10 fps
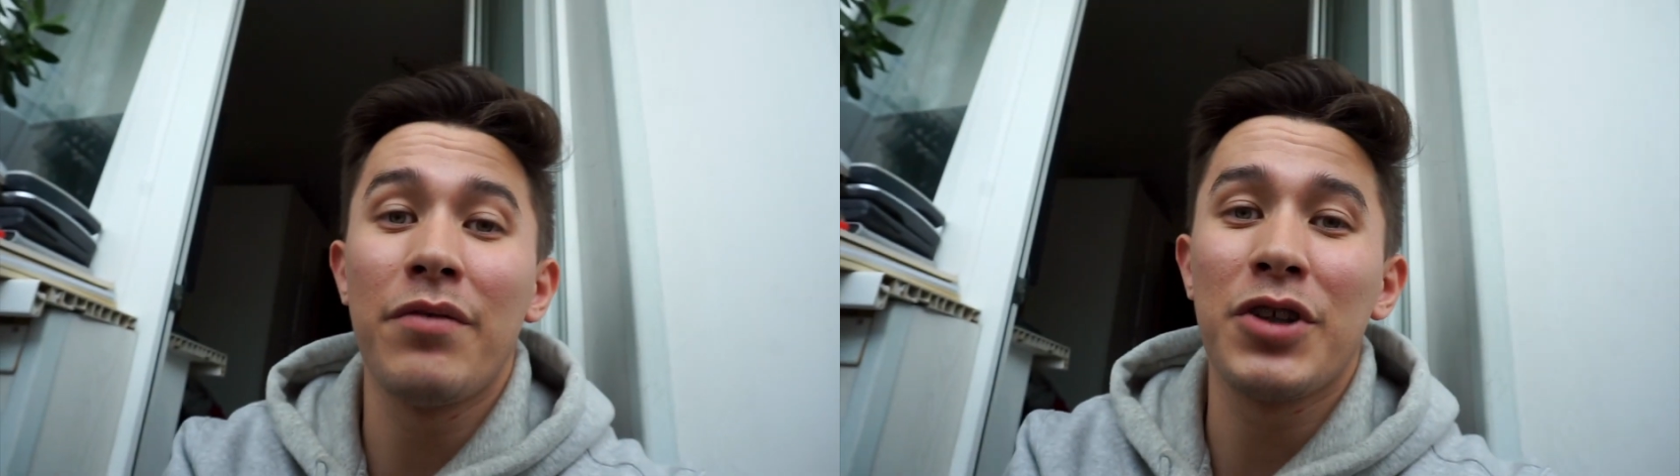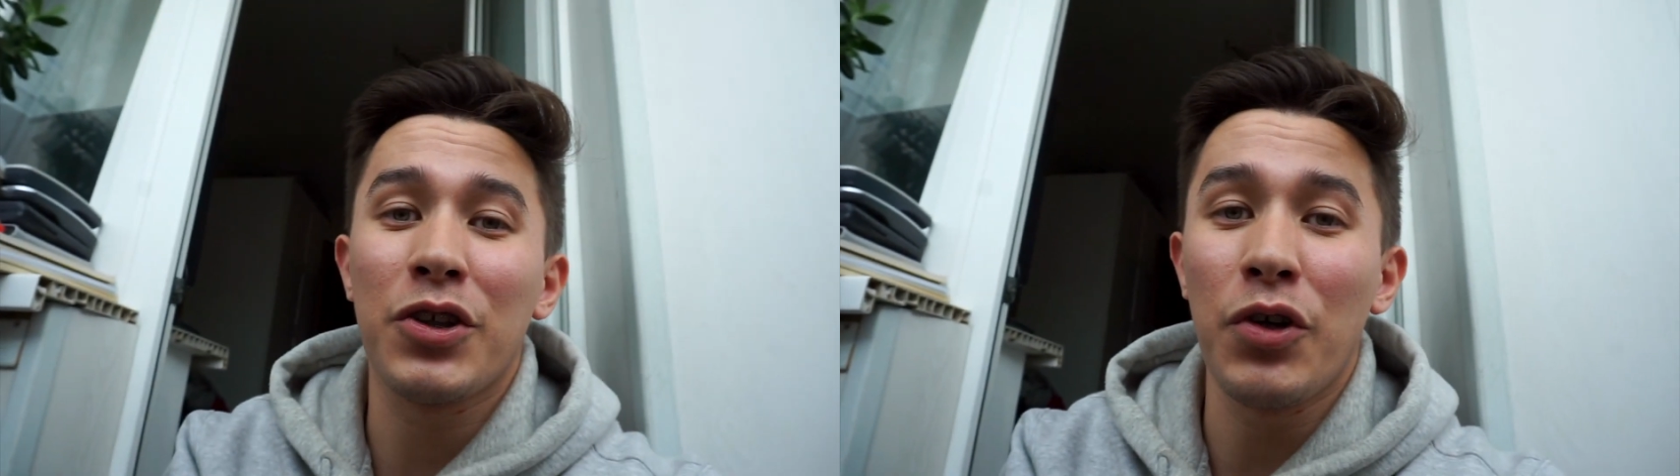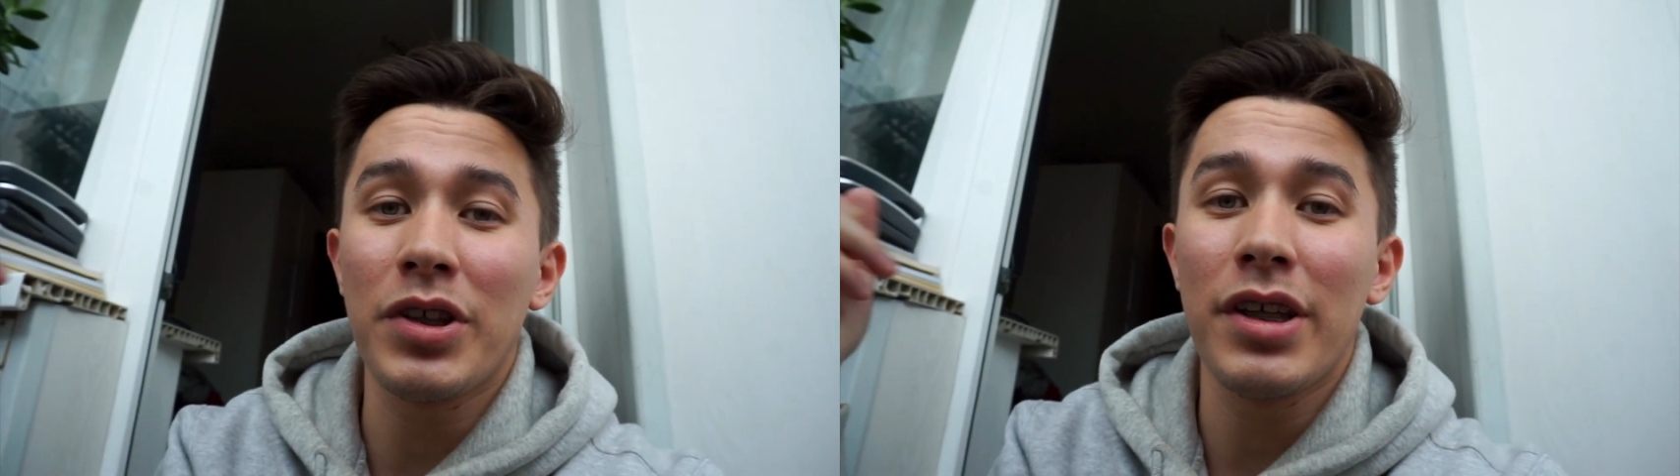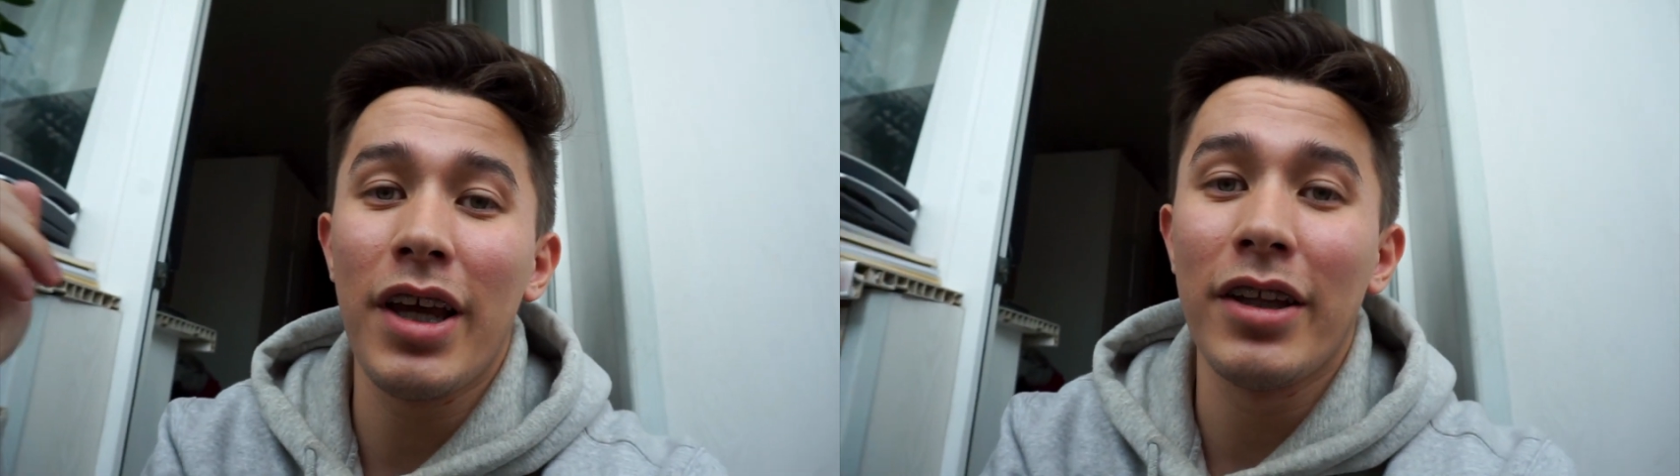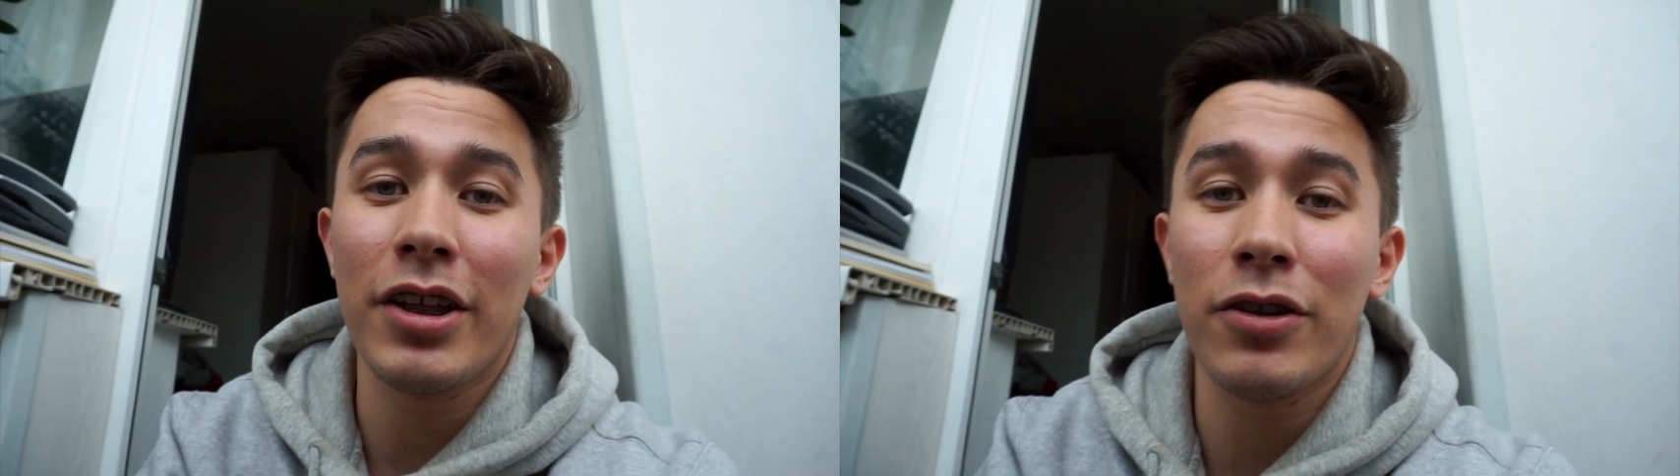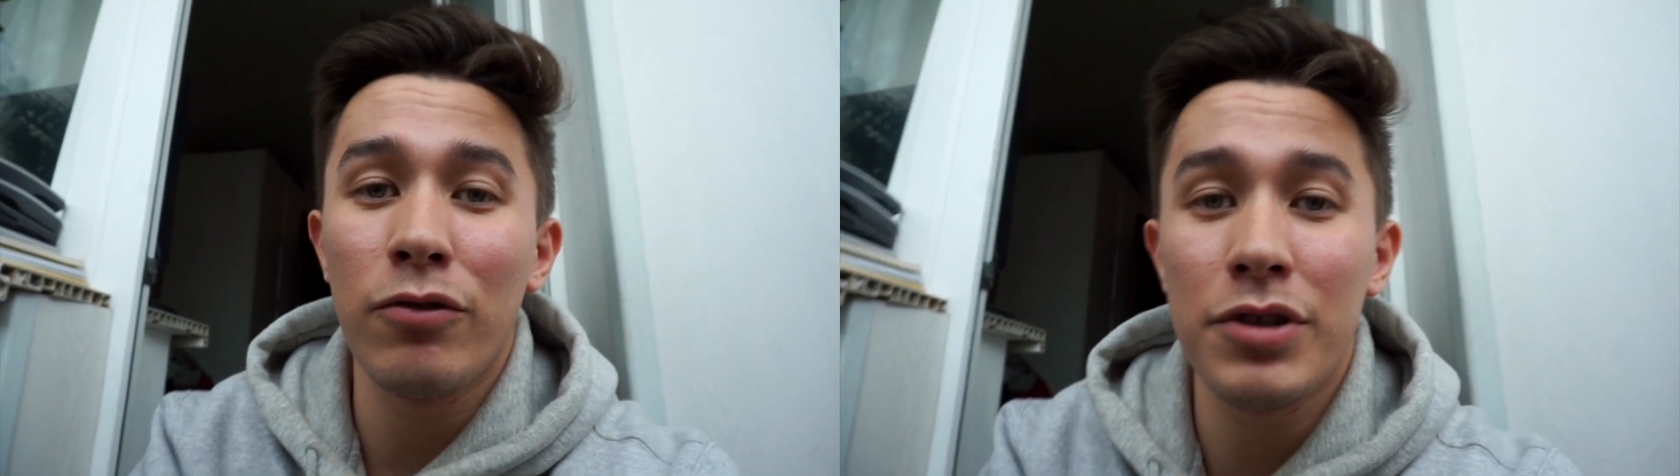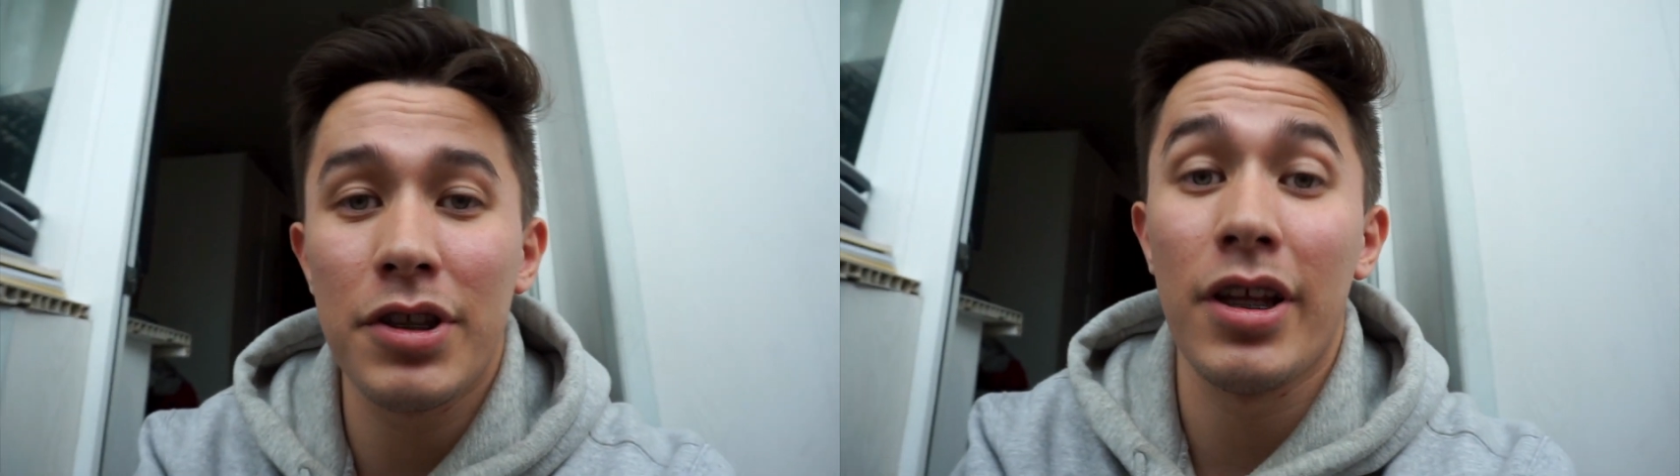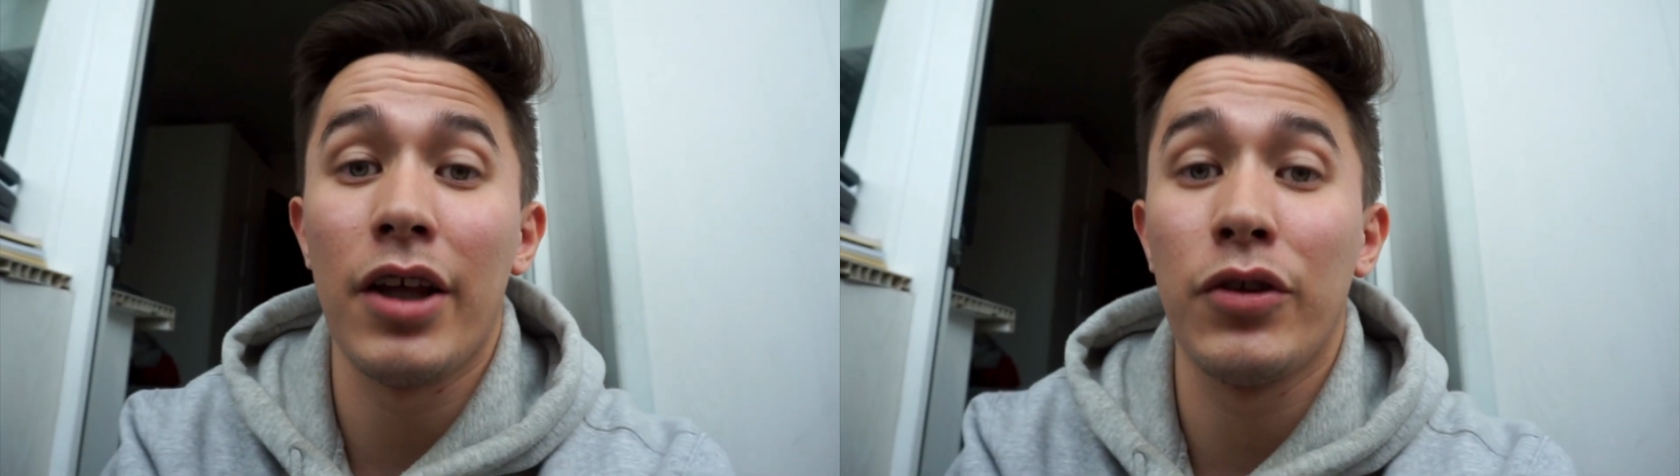в ТикТоке, я
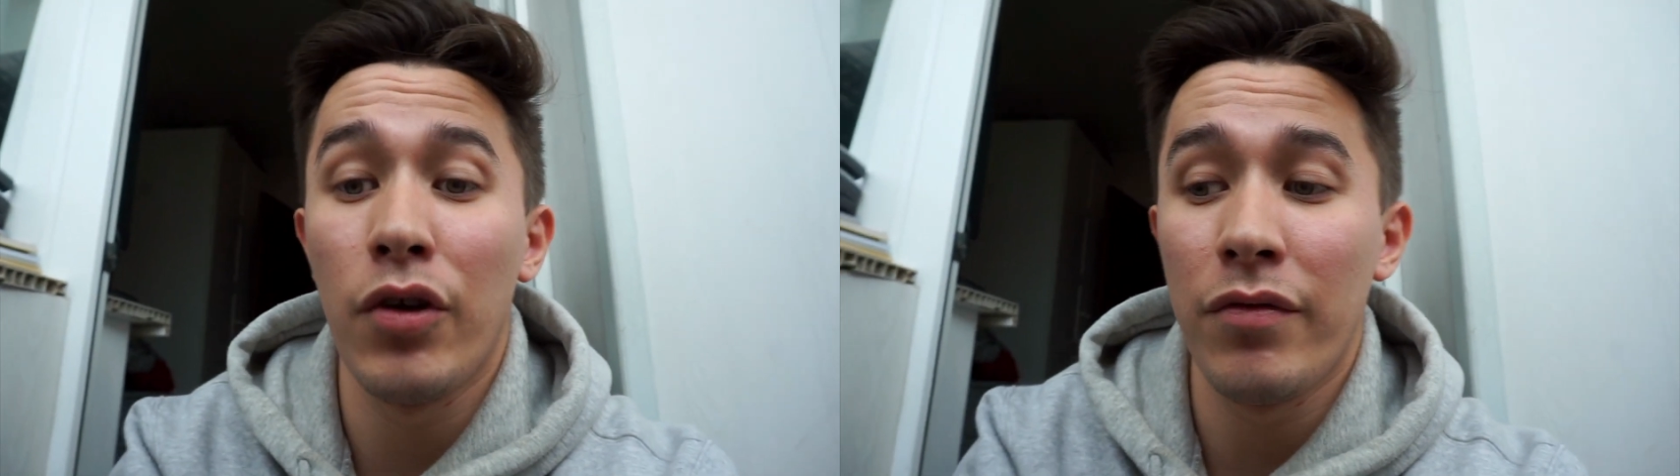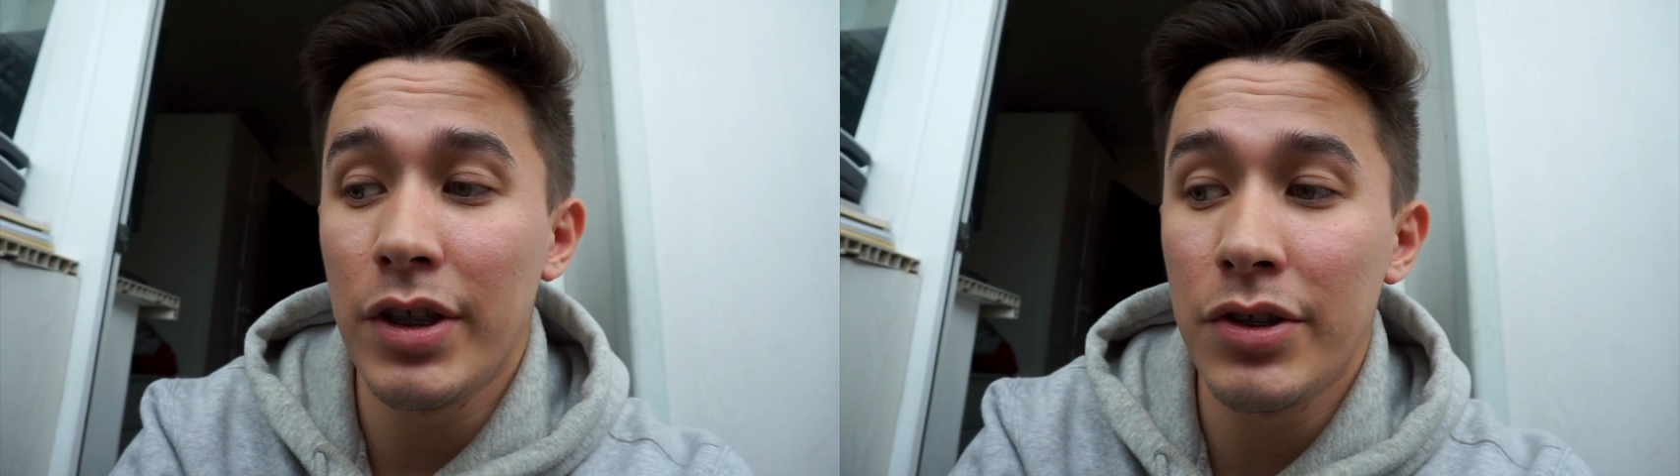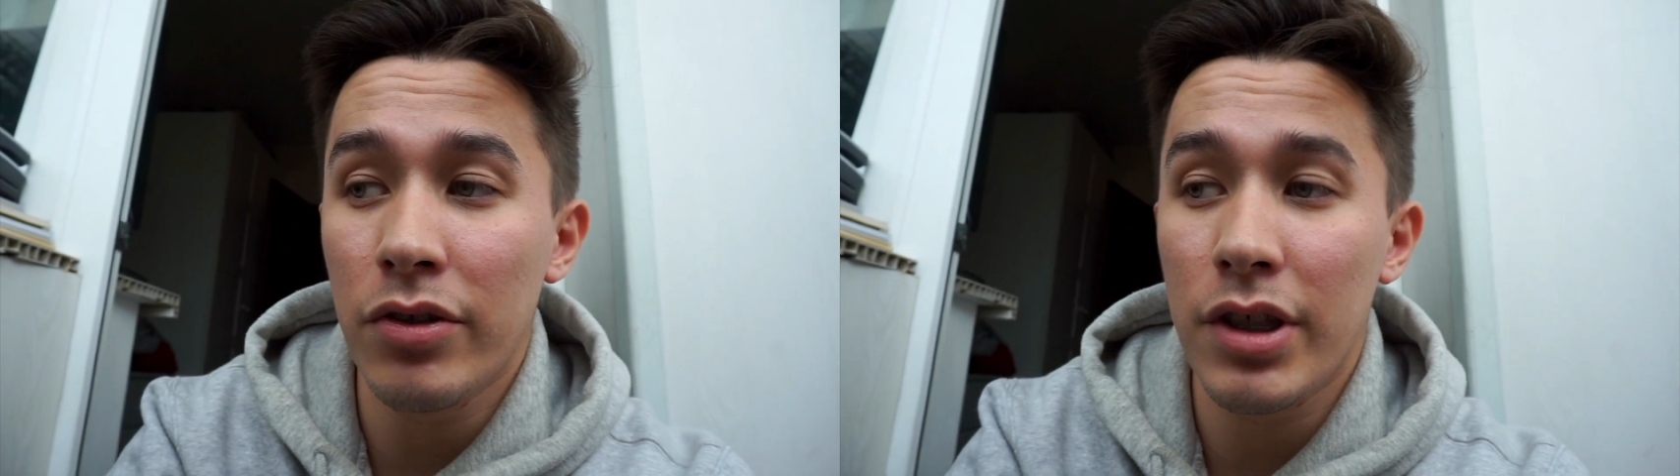наткнулся на одно видео,